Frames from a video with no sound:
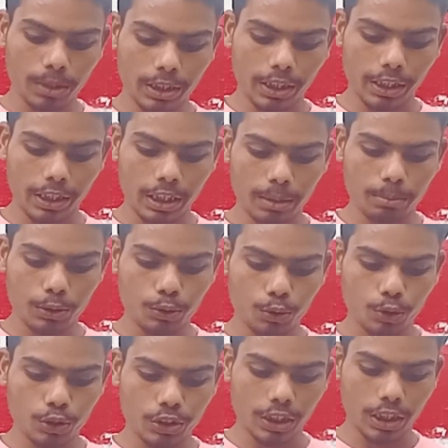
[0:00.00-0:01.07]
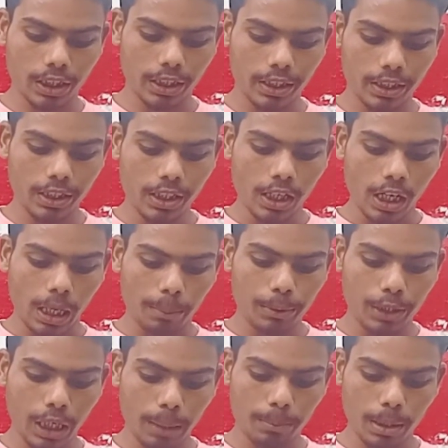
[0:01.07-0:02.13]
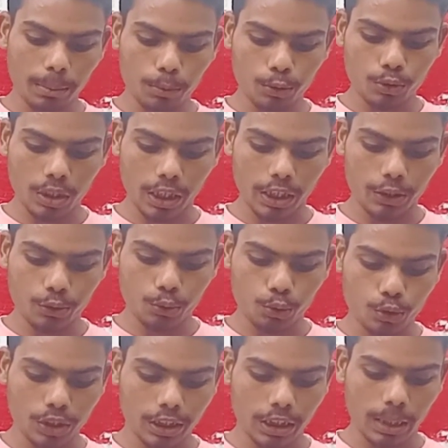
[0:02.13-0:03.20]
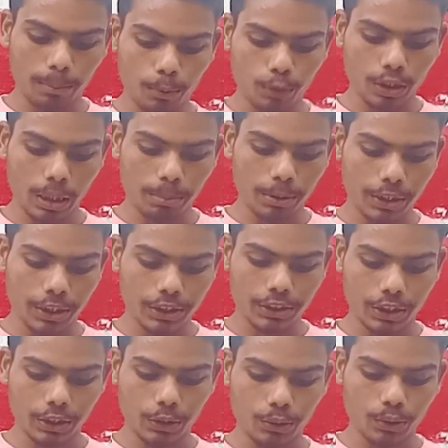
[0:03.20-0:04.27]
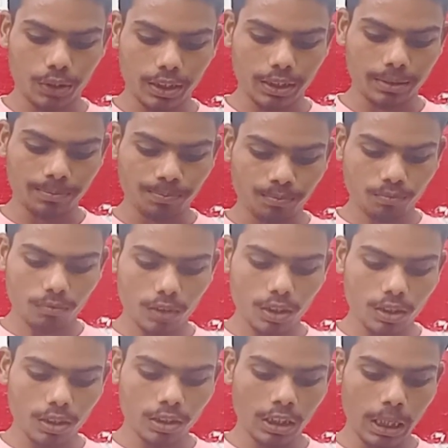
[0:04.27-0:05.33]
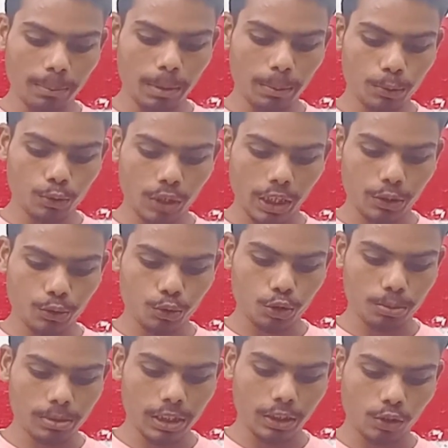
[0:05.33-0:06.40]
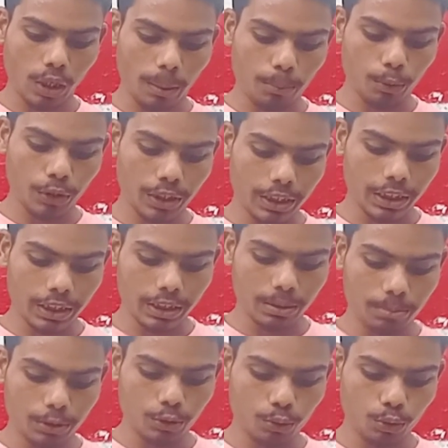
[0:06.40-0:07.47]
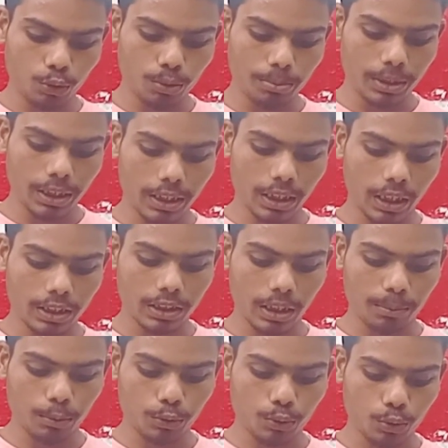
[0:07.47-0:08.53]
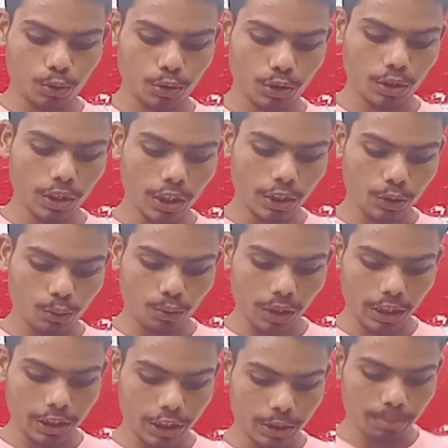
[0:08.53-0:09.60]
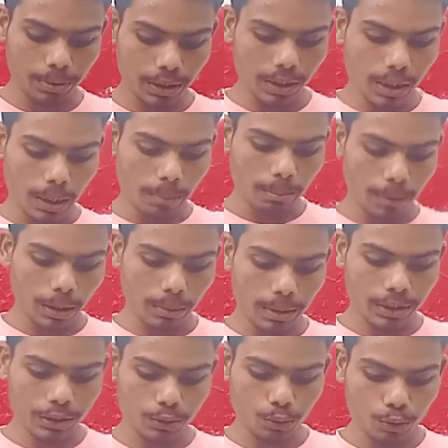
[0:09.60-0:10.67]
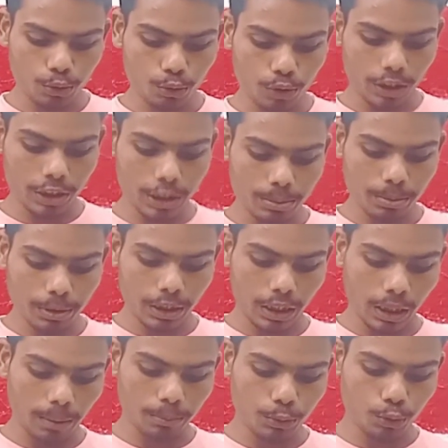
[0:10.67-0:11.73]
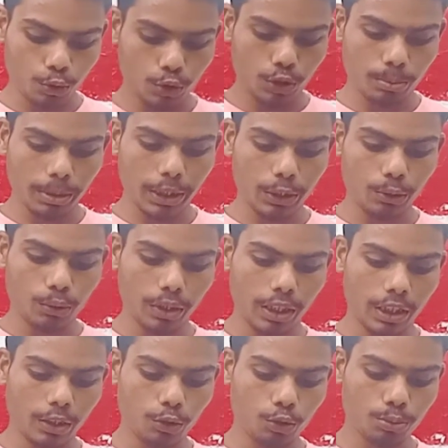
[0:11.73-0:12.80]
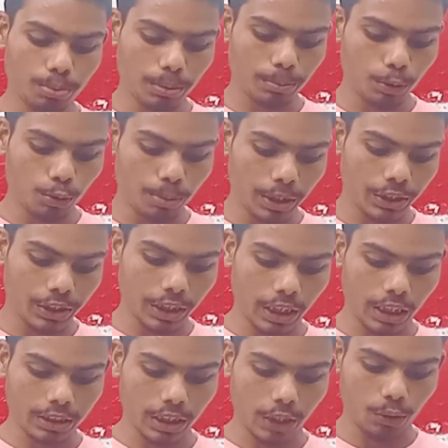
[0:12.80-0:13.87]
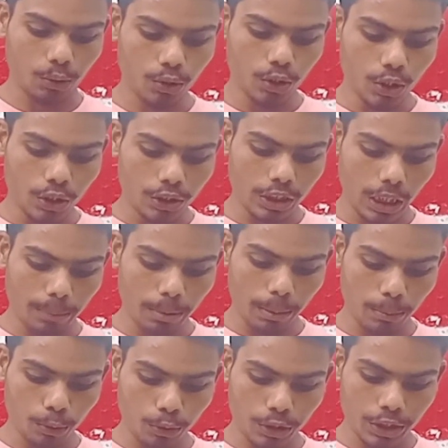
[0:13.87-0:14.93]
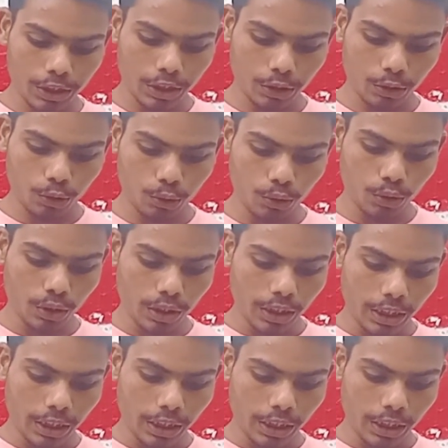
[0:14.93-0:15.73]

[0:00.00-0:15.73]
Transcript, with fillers: अभी ट्रेंडिंग में शॉर्ट्स चल रहे हैं अभी यहाँ पे आपको सारे शो हो जाएंगे आप लोग यहाँ पे देख सकते हो ठीक है यहाँ पे आपको सारे शॉर्ट्स जाएगा तो आपको एक इनमें से कोई भी एक ऐसा आपको शॉर्ट्स चुनना है जिसपे मतलब ऐसा सॉन्ग चुनना है जिसपे कम शॉर्ट्स बने हो एंड उस पर व्यू भी अच्छा खासा आया हो तो यहाँ पे आप लोग देख सकते हो